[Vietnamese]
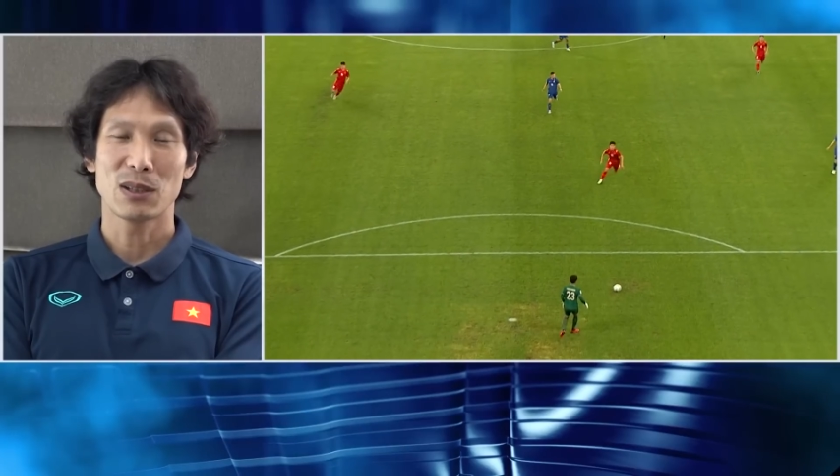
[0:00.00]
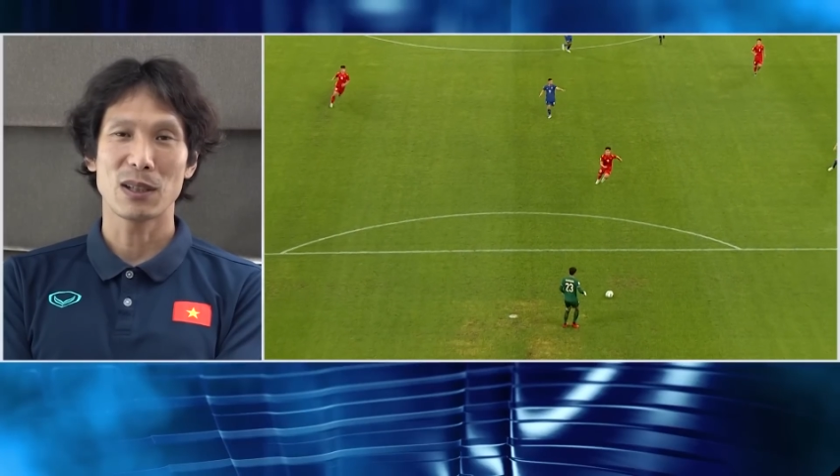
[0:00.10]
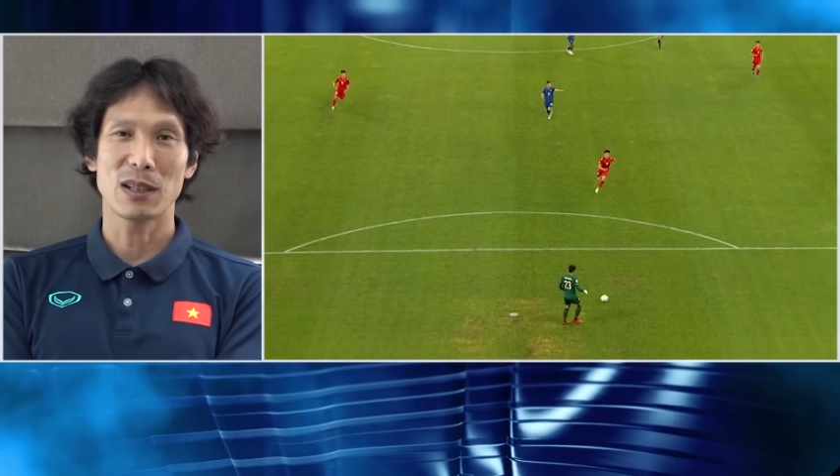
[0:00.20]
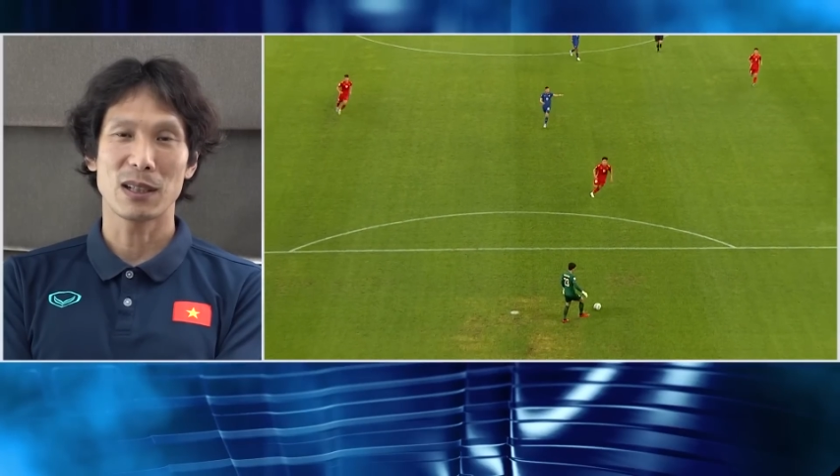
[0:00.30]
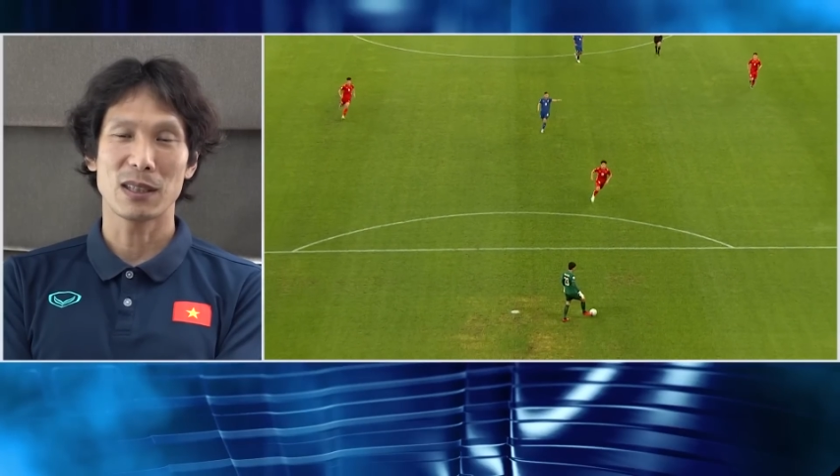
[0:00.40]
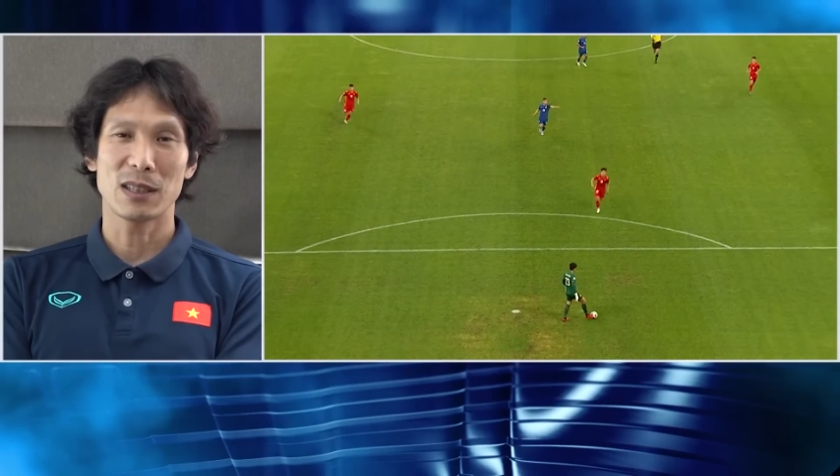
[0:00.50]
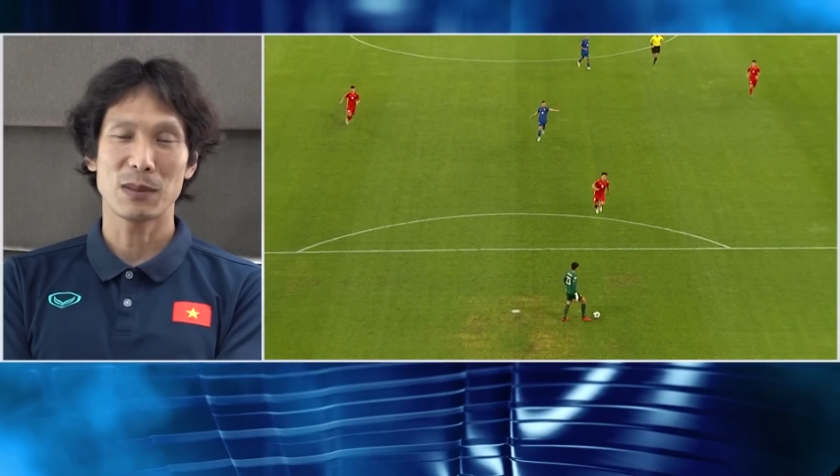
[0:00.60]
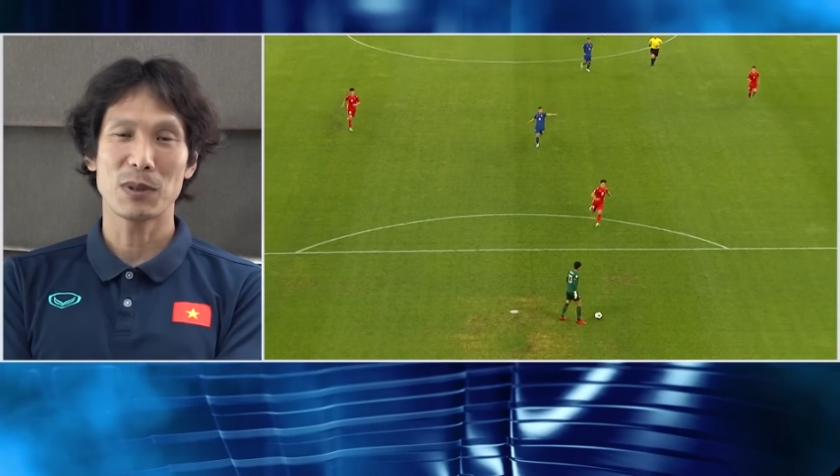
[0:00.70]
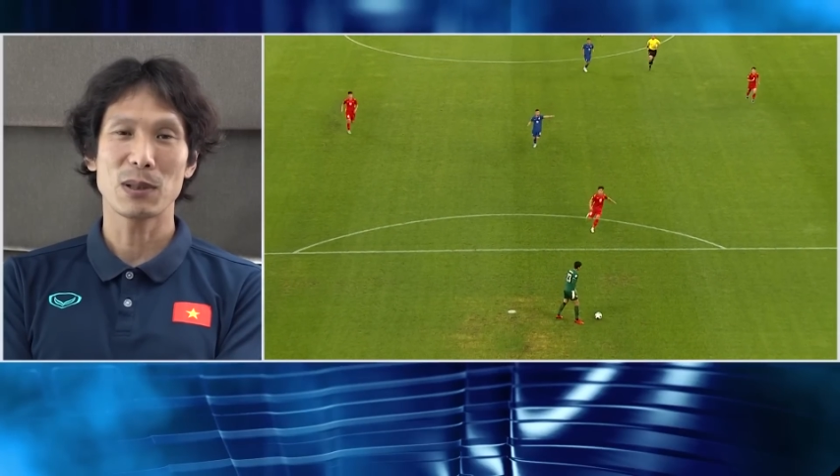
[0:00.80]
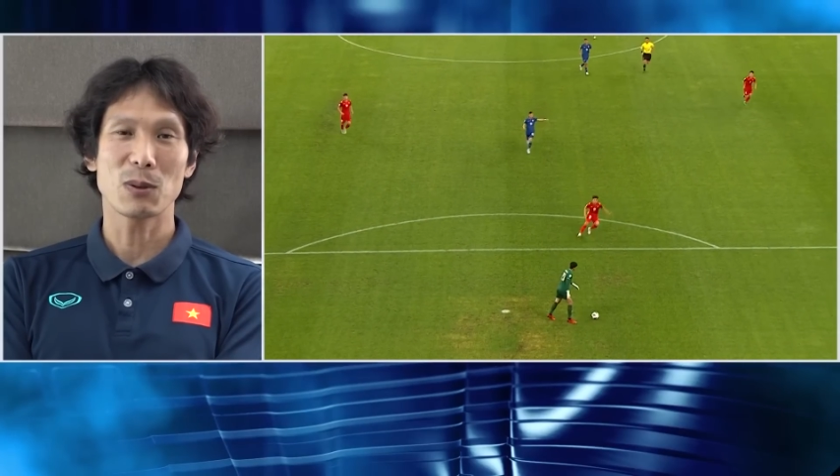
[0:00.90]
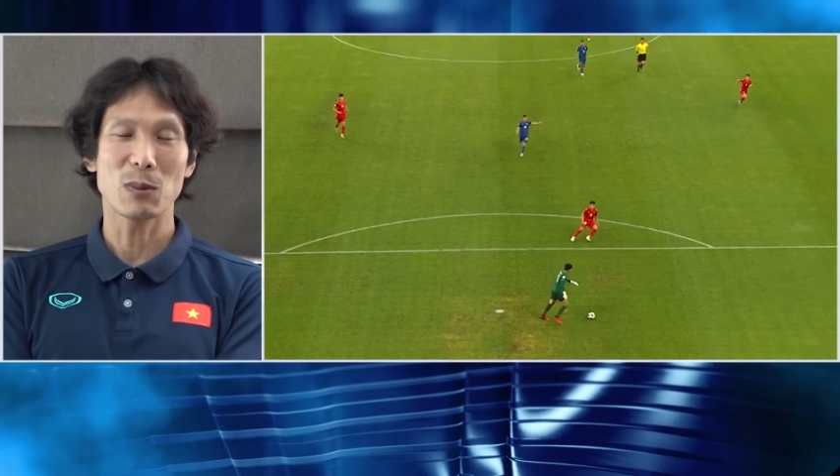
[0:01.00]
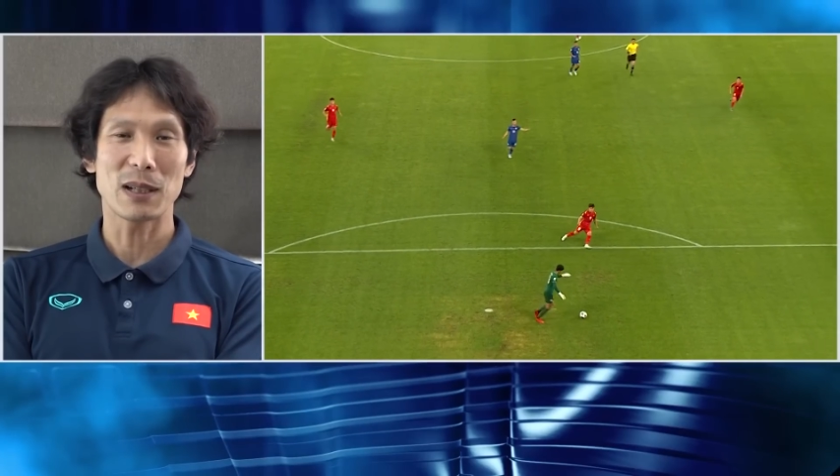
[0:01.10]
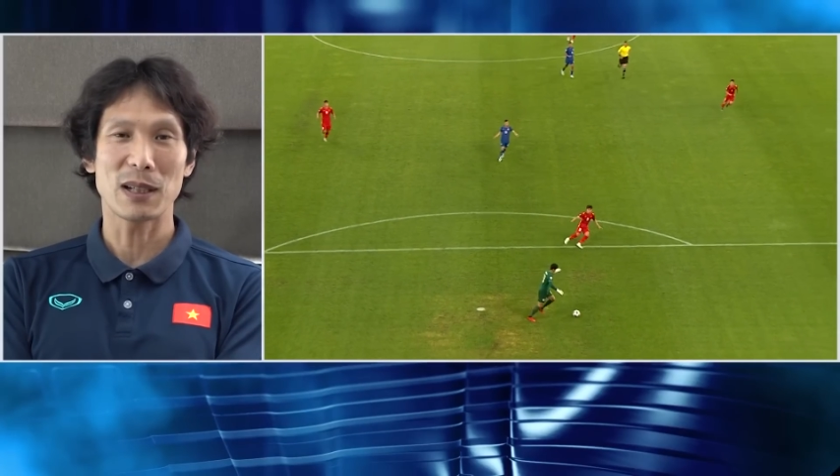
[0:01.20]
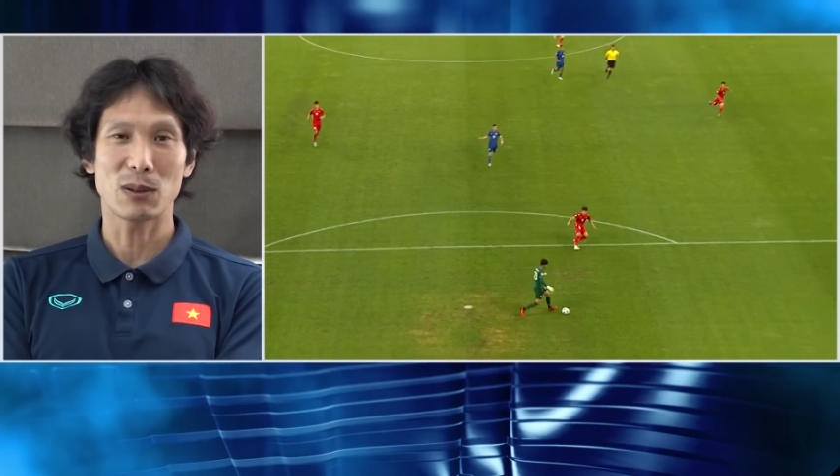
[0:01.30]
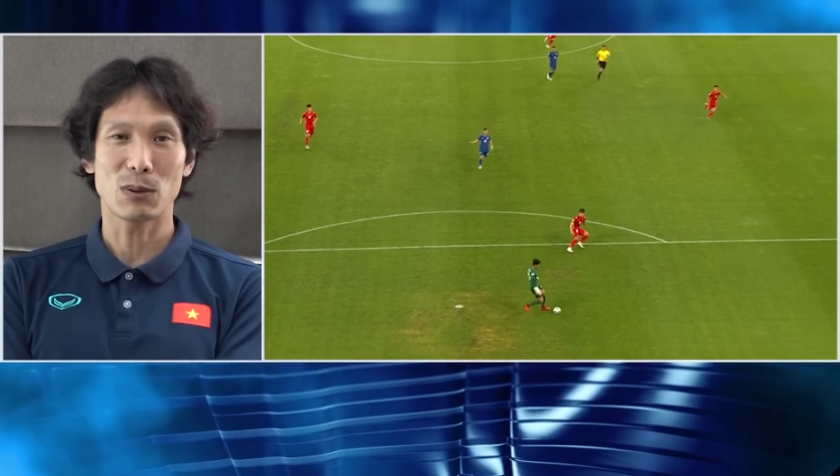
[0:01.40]
Ngược lại, so với
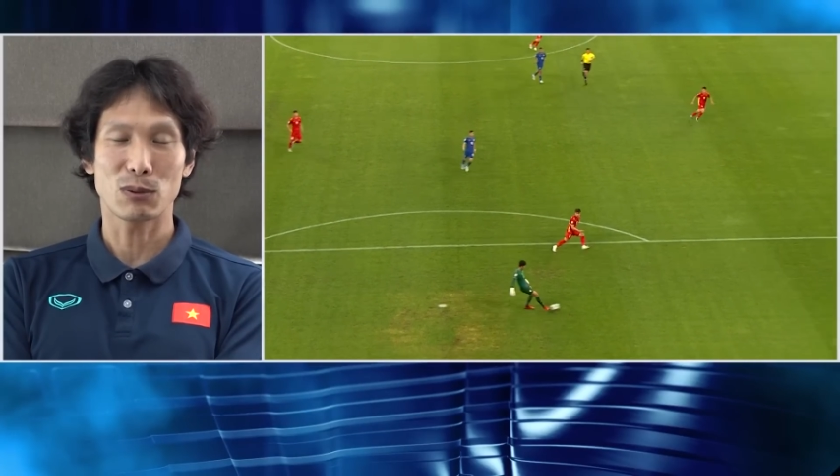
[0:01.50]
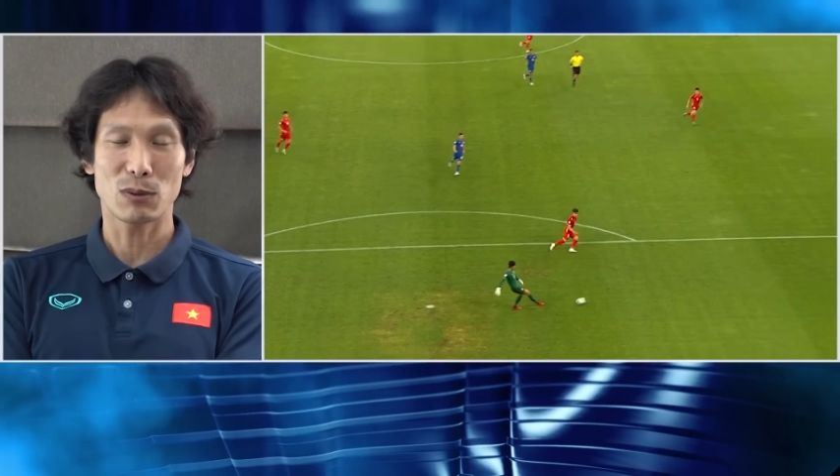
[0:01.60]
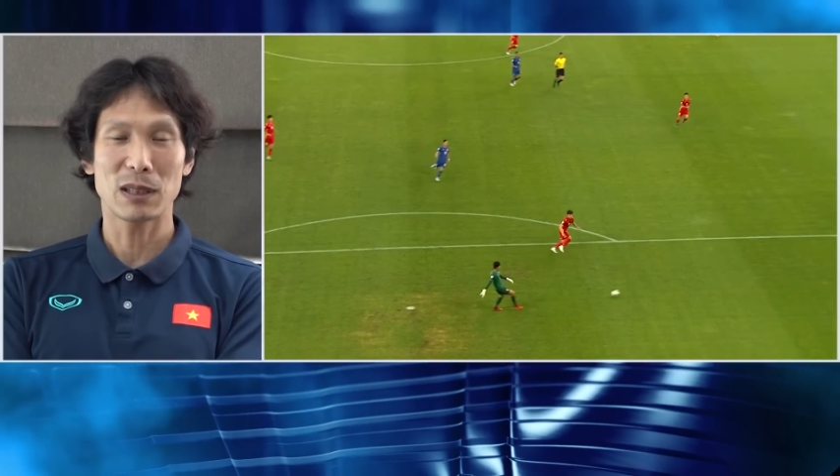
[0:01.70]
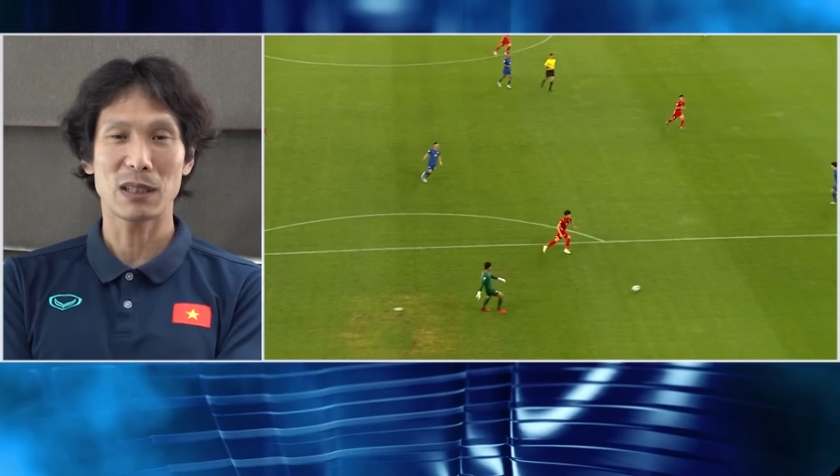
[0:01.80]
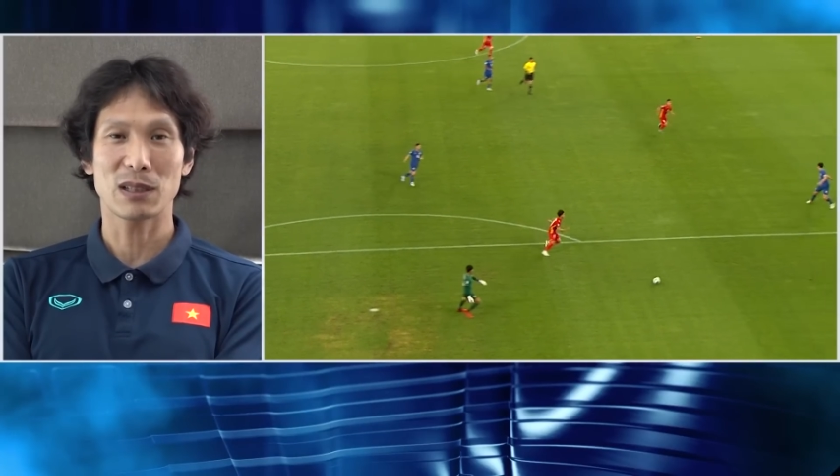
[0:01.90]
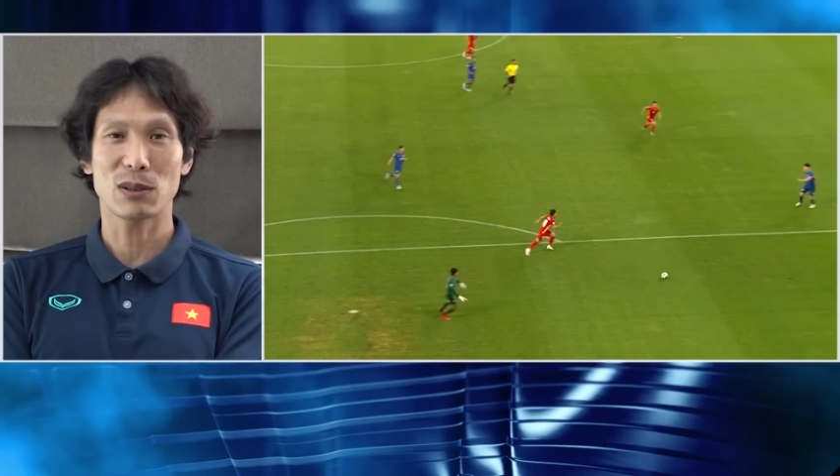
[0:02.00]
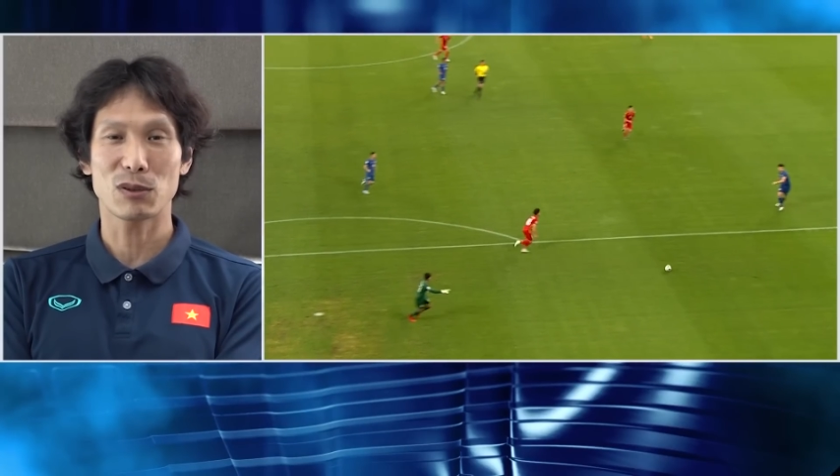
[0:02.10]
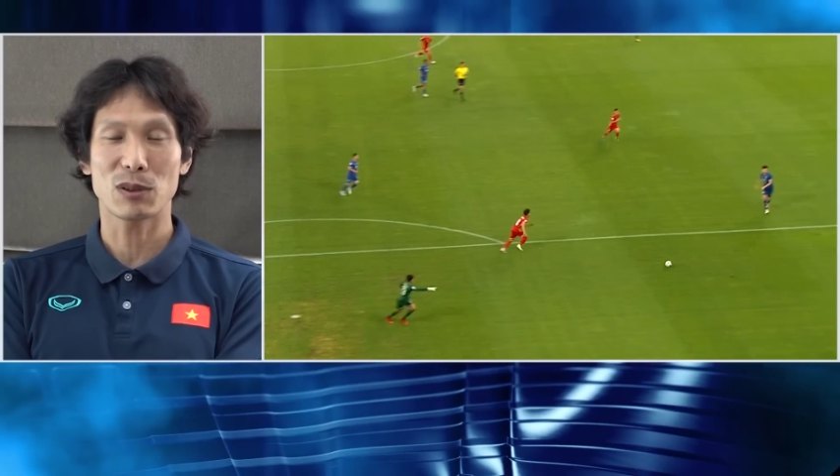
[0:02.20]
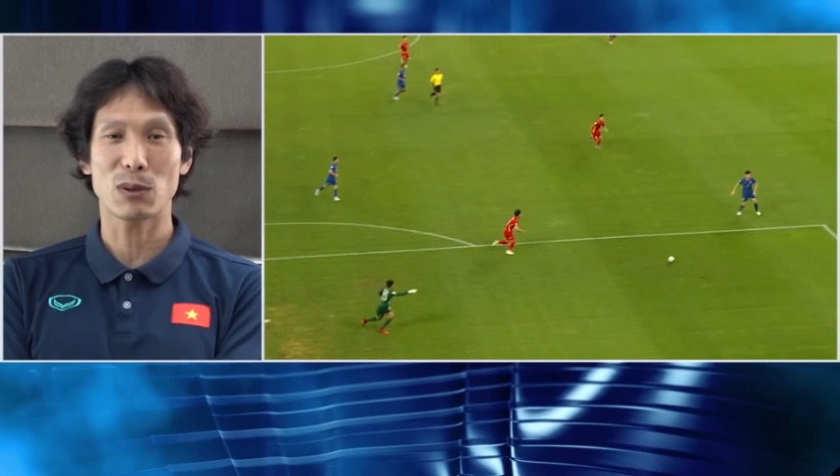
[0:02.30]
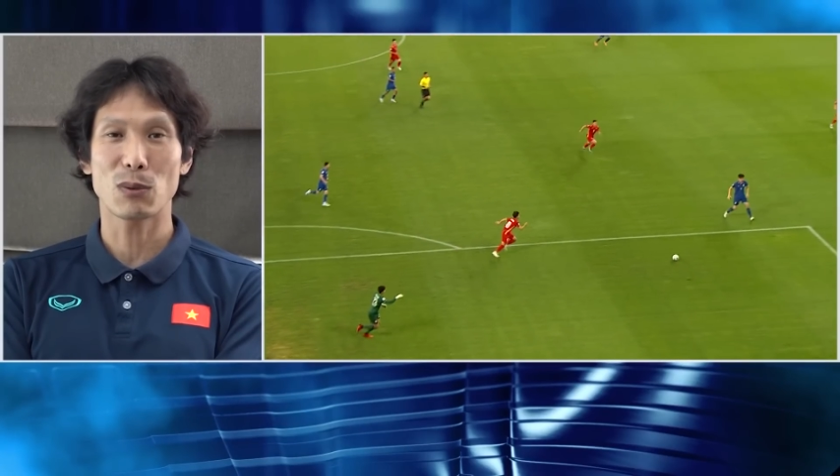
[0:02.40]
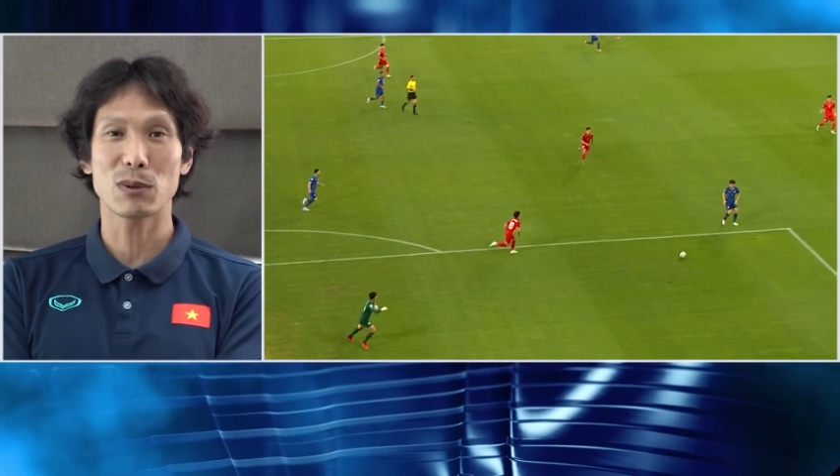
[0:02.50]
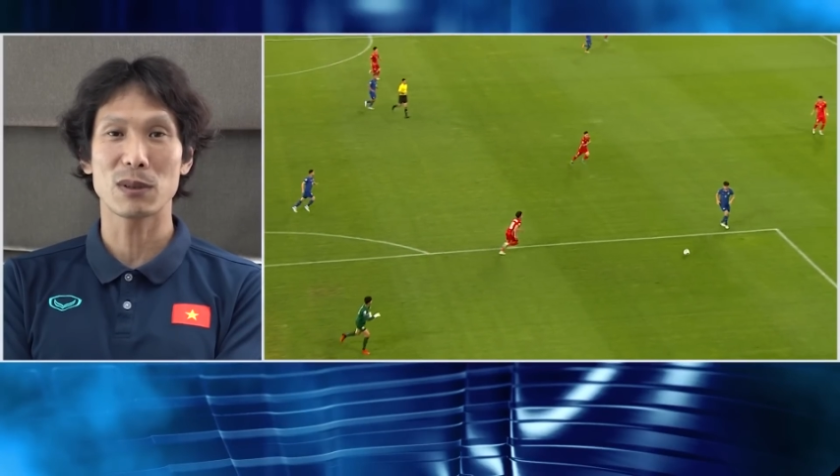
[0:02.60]
việc lùi đội hình xuống phòng thủ,